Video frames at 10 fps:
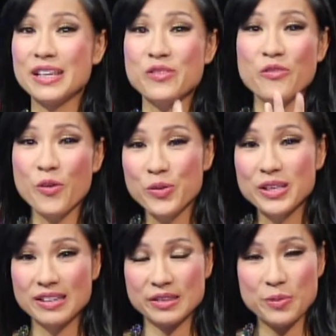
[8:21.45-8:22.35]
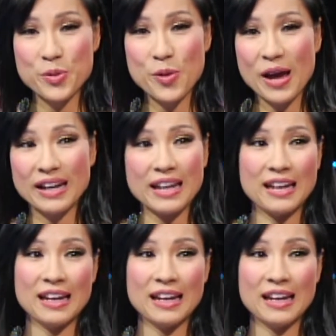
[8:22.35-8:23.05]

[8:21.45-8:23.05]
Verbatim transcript: thiên phú như là Tâm Đoan hay